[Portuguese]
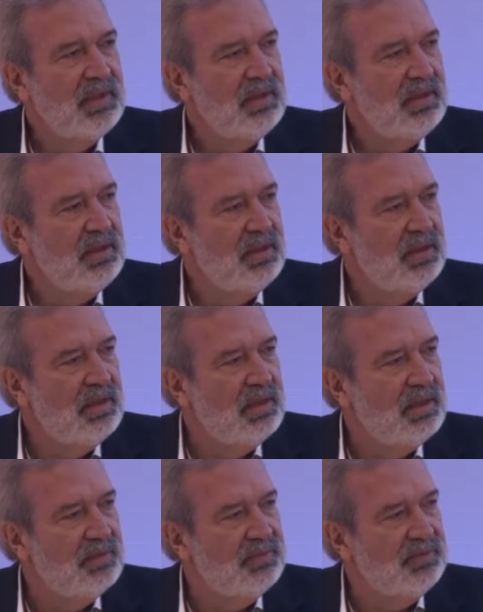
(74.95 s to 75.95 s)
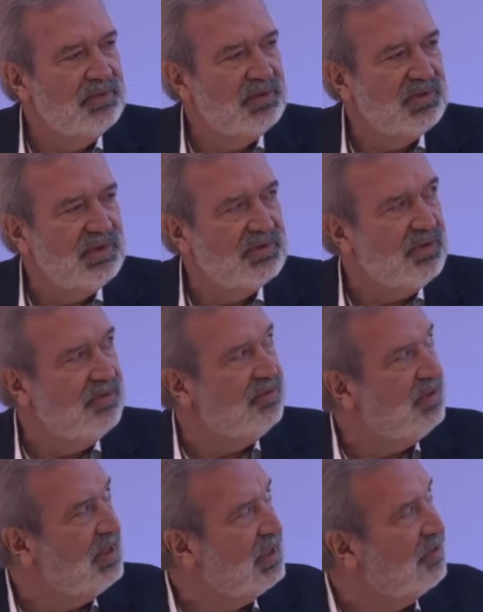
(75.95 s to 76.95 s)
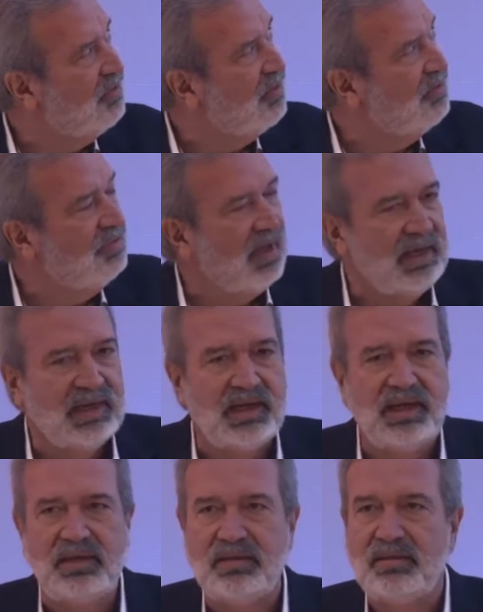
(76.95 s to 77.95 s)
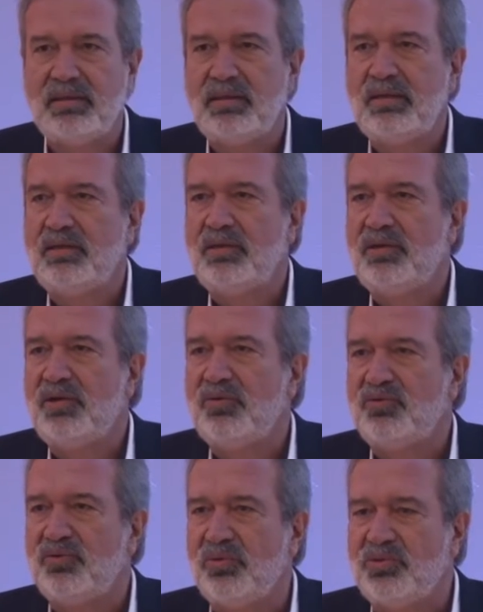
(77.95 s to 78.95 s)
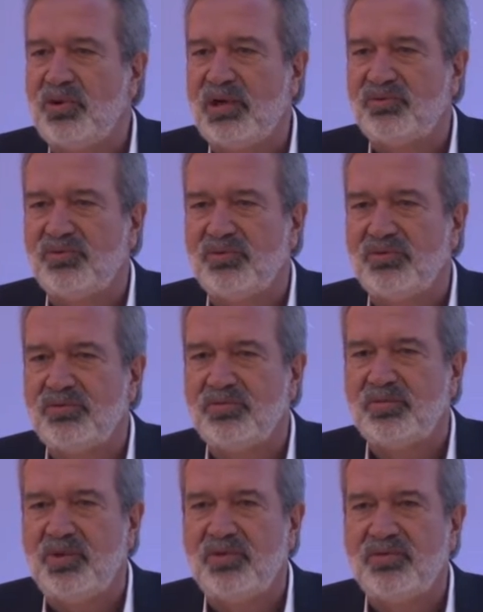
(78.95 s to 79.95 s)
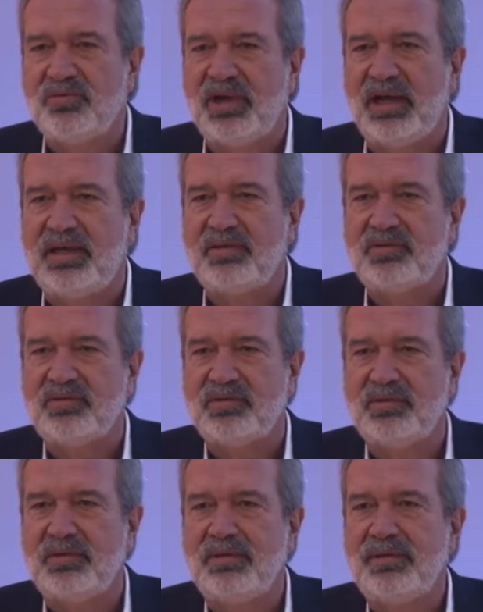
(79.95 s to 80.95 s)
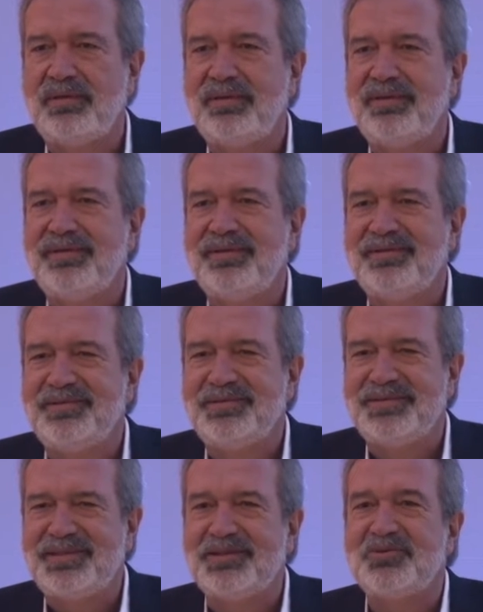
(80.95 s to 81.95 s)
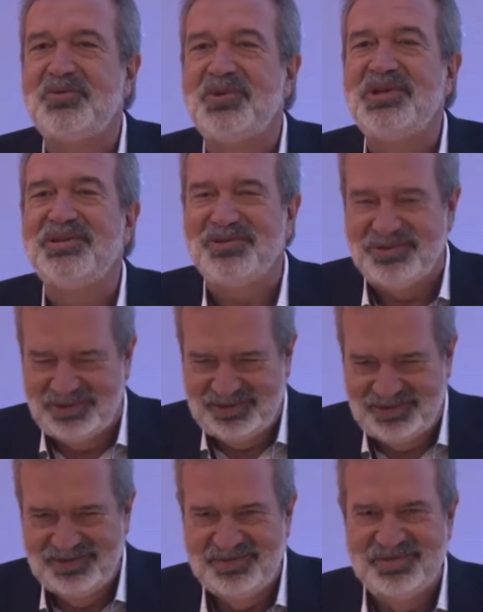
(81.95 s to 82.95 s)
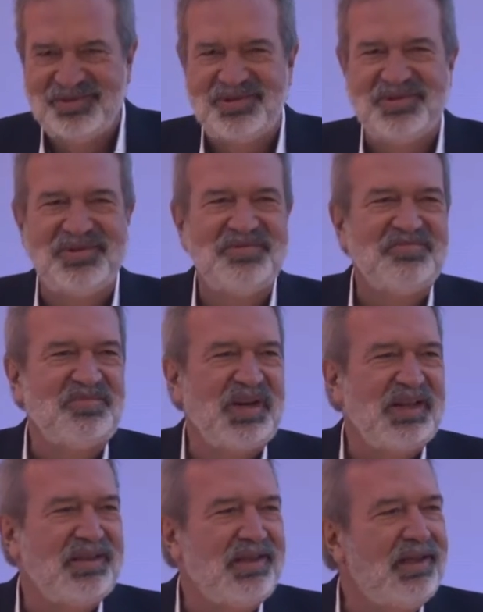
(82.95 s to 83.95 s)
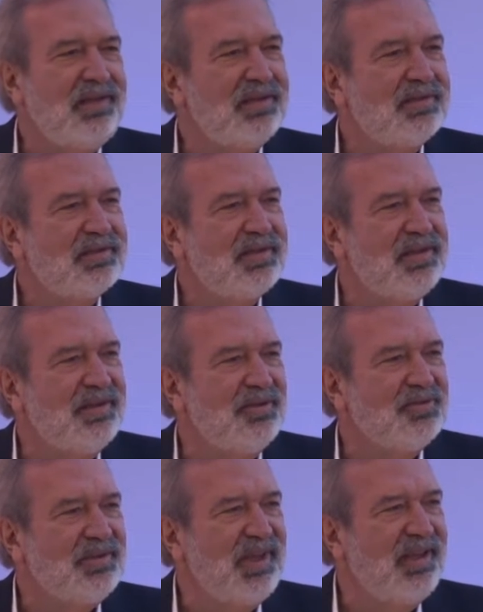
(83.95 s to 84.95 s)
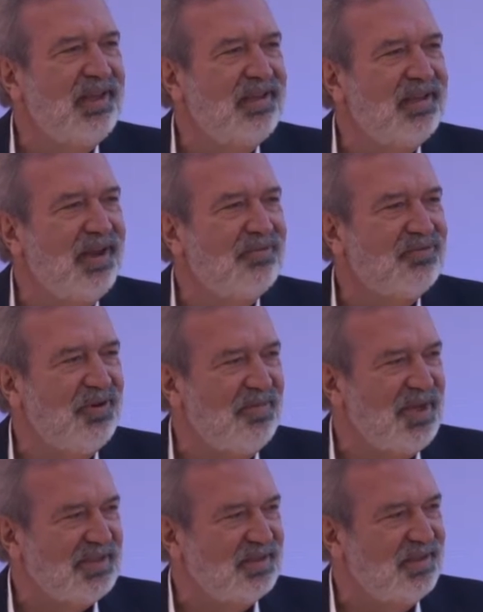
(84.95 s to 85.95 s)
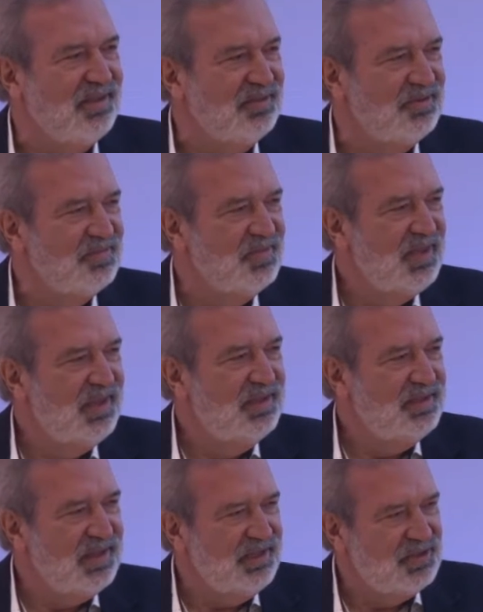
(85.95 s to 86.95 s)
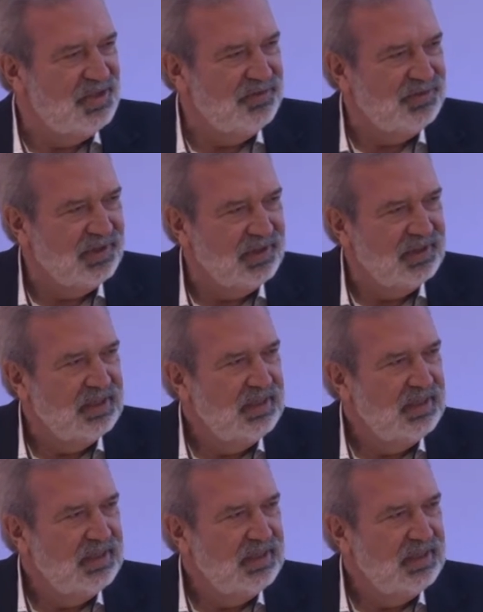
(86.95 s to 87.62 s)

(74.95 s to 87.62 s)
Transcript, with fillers: e vocês vão ver que eu vou falar sobre um assunto um pouco mais tranquilo para aqueles que não têm a formação científica.